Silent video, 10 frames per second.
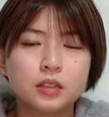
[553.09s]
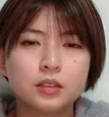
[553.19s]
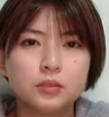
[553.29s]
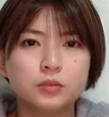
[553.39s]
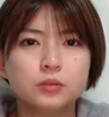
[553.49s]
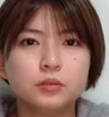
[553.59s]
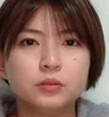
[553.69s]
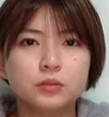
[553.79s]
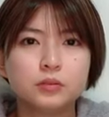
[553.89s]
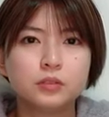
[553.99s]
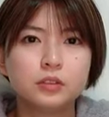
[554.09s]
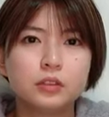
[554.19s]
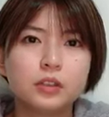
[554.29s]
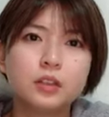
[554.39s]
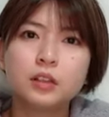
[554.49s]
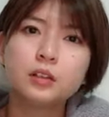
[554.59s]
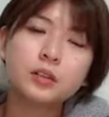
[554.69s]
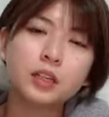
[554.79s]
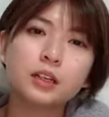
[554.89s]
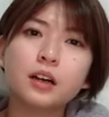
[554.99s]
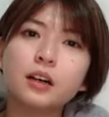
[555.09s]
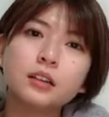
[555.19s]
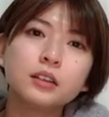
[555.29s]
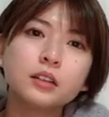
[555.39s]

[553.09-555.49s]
そうなんか